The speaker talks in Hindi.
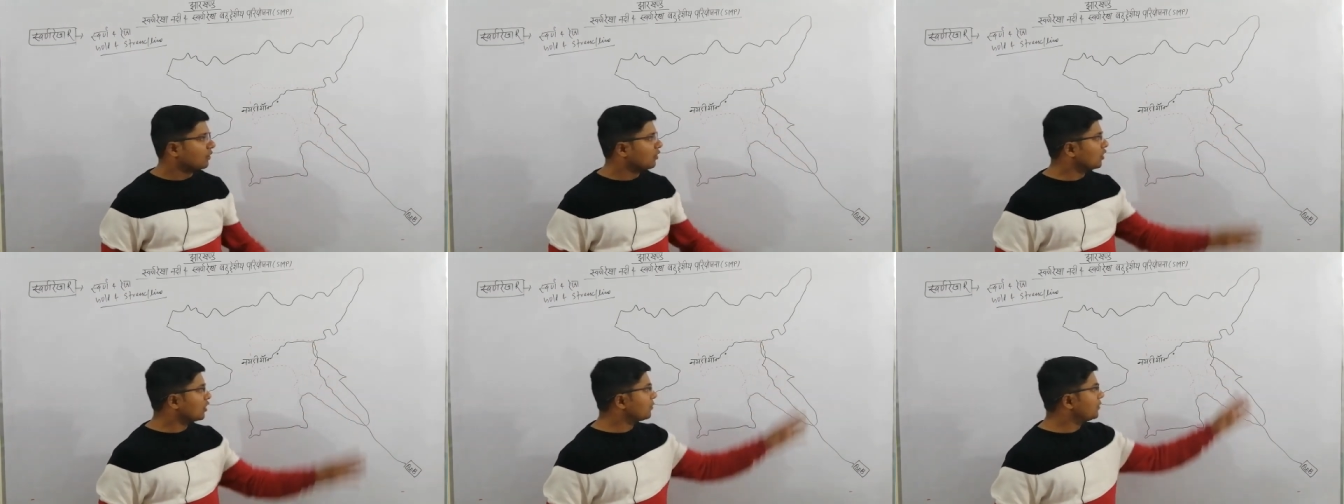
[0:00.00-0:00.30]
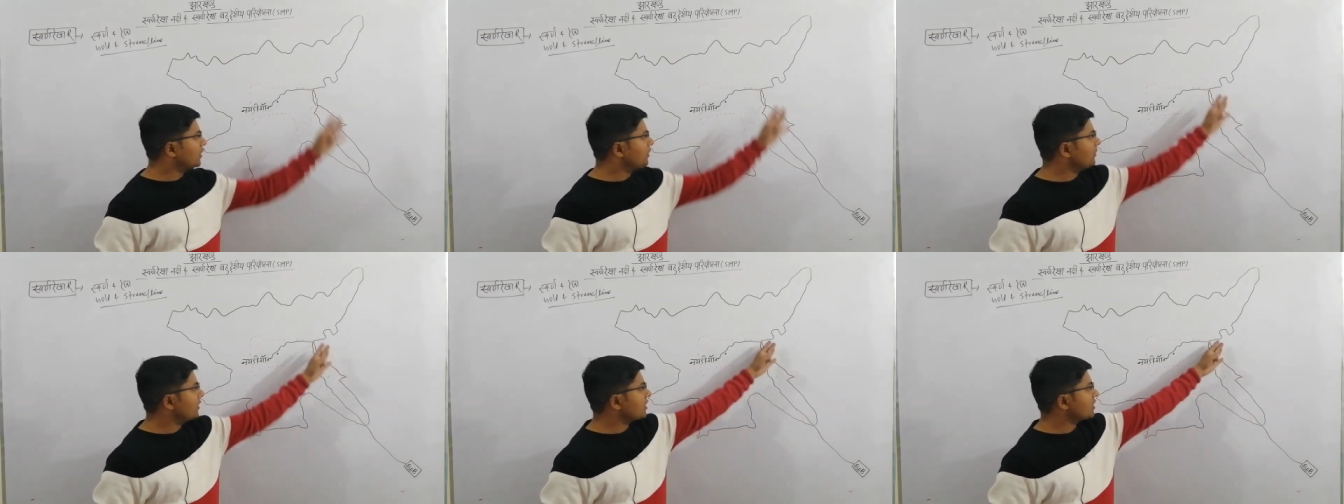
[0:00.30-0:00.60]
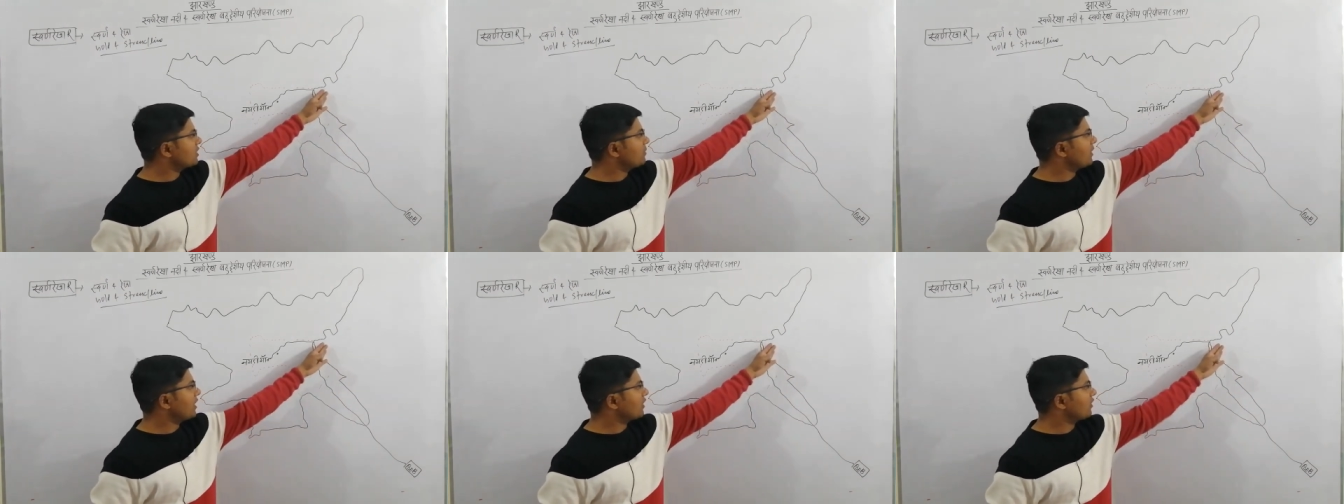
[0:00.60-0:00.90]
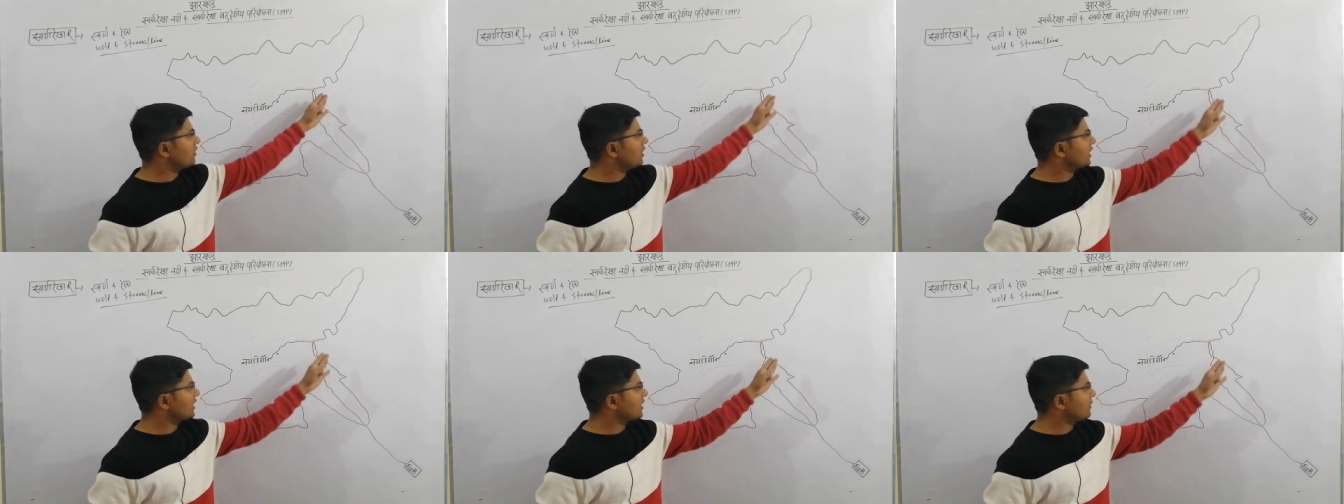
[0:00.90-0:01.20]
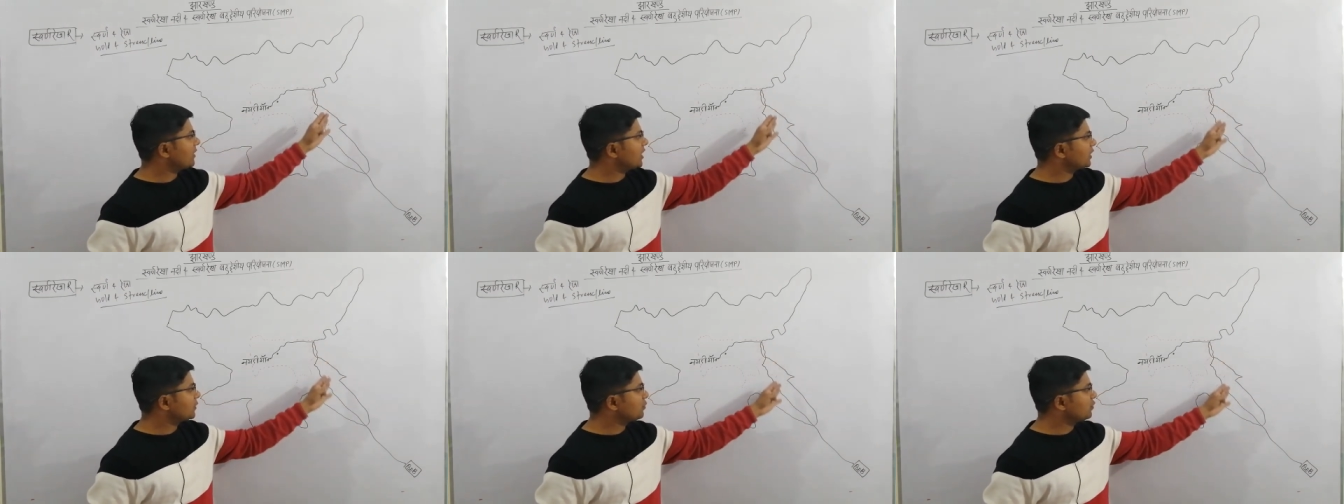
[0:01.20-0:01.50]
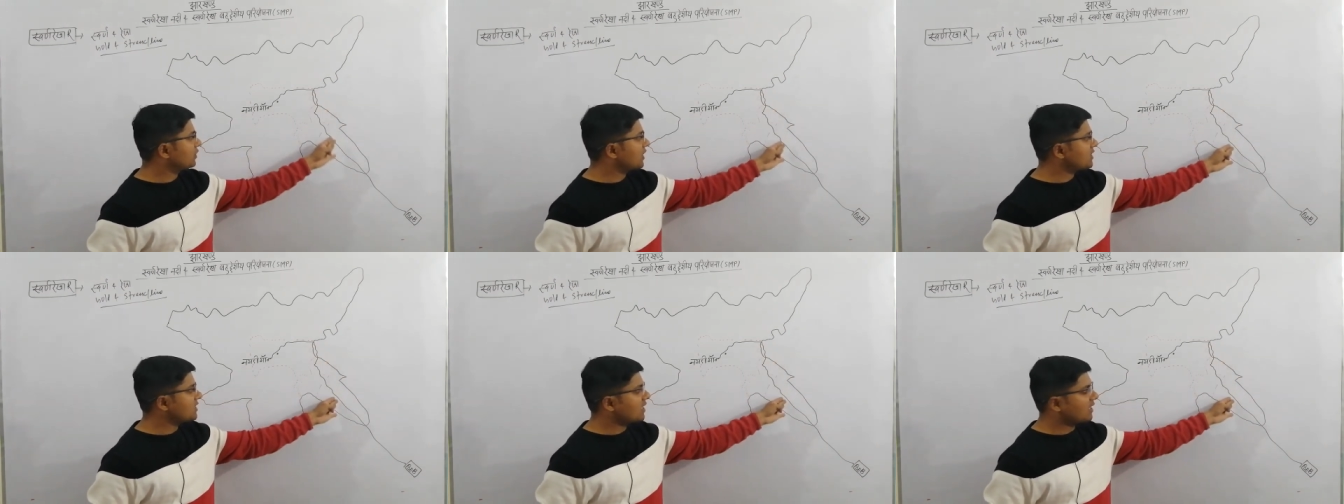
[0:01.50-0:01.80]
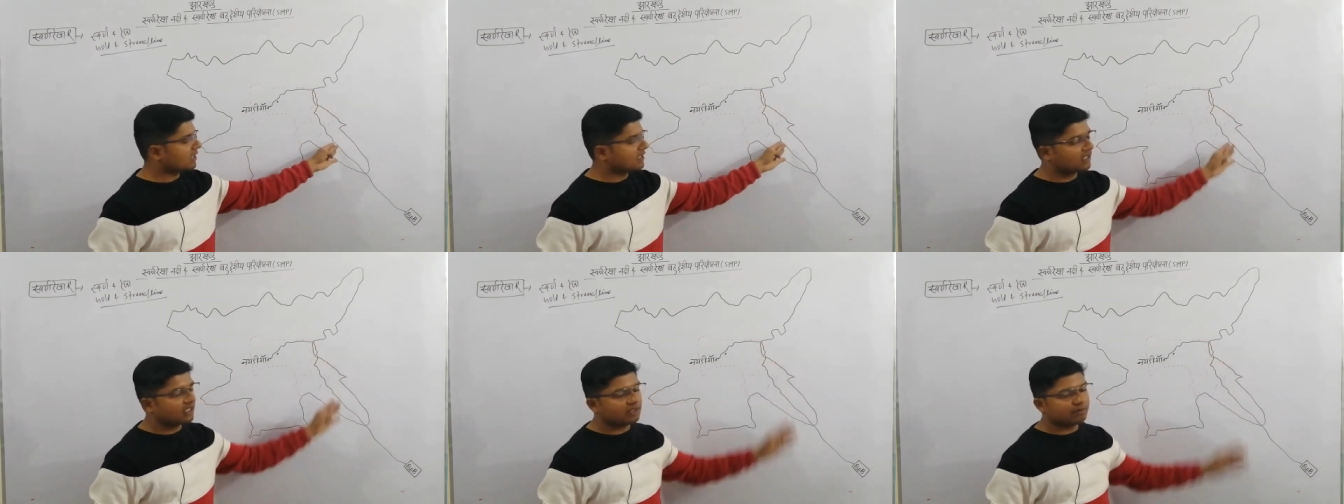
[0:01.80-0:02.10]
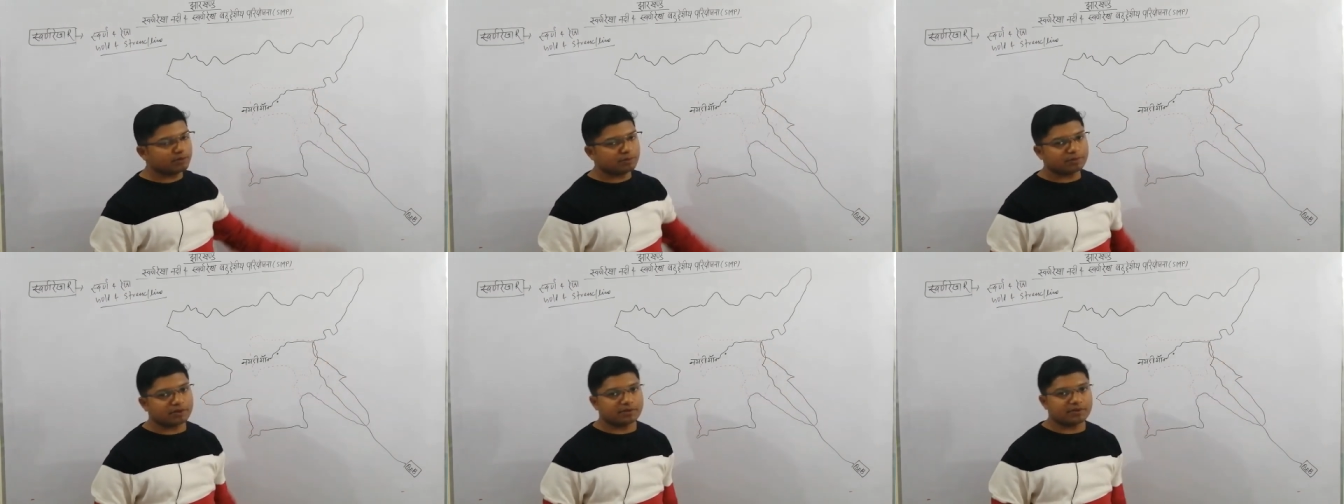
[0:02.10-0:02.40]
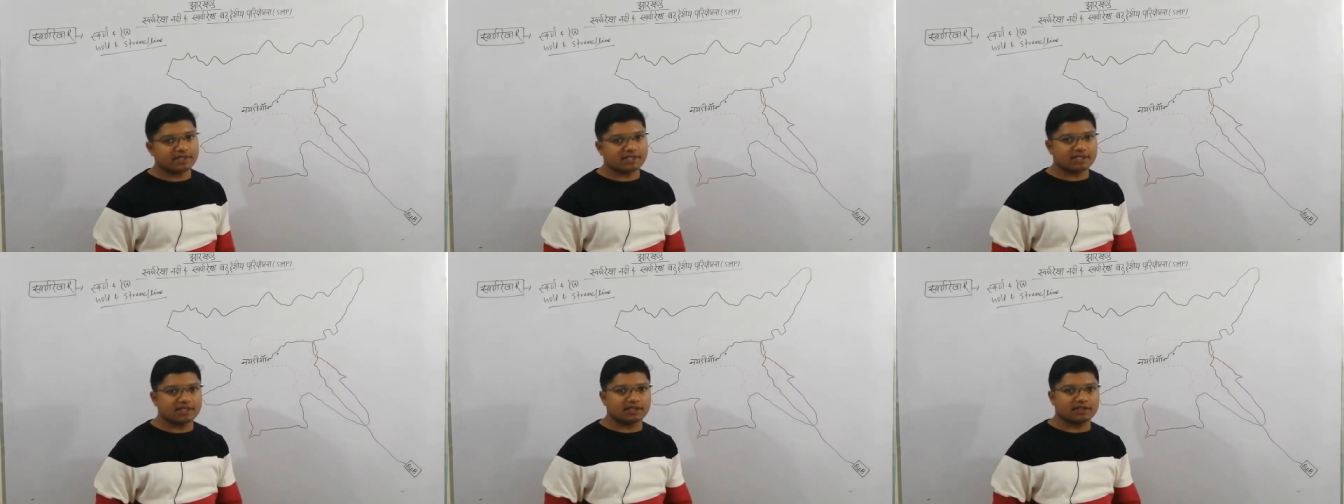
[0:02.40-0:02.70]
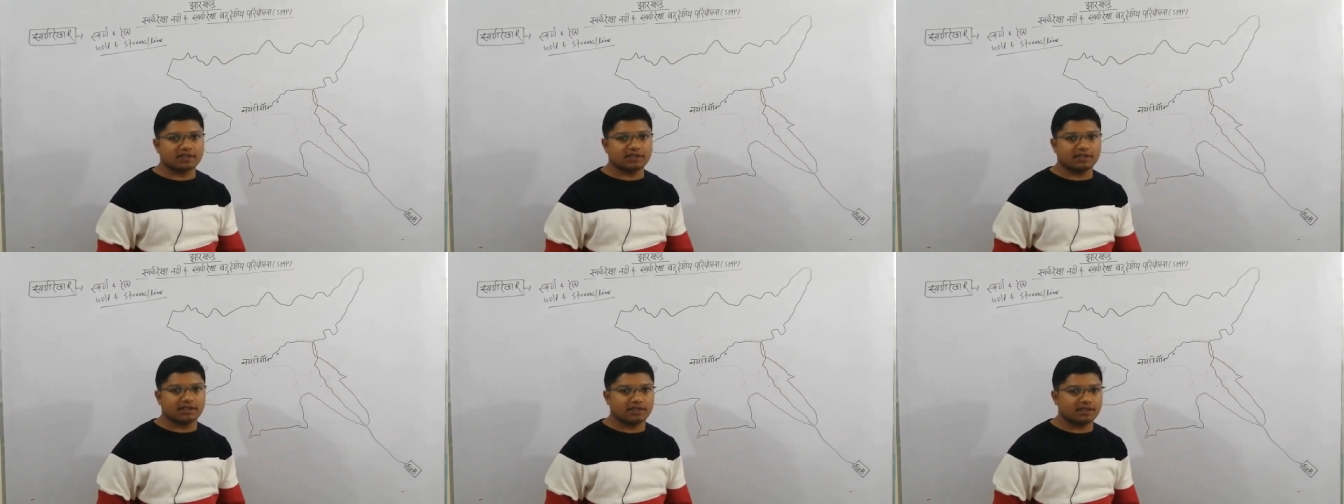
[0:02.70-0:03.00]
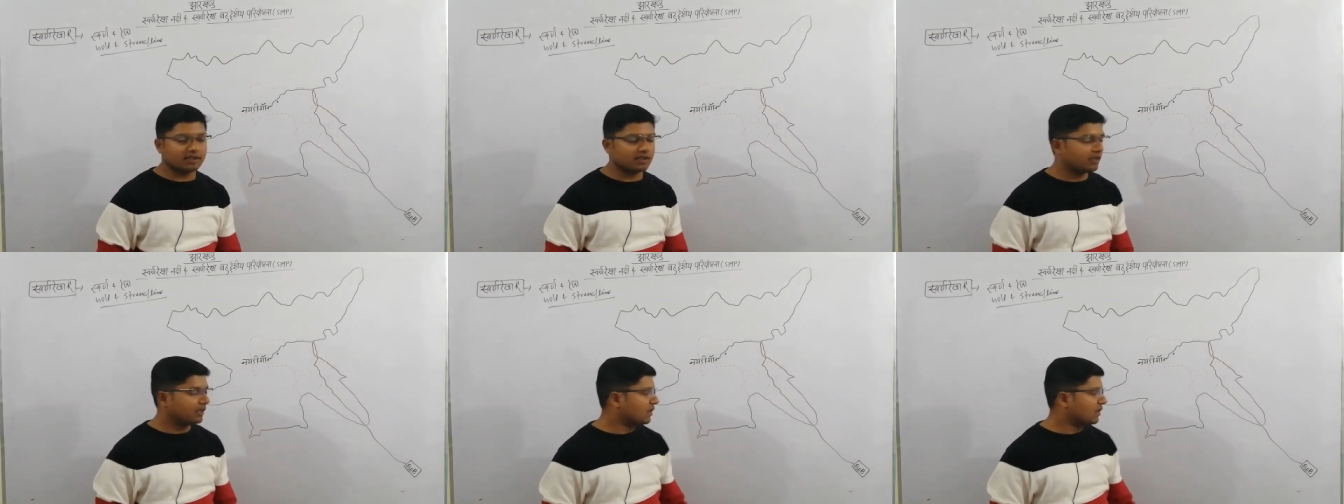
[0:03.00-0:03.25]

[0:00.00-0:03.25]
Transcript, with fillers: और फिर वेस्ट बंगाल के बाद पुनः झारखंड में प्रवेश करती है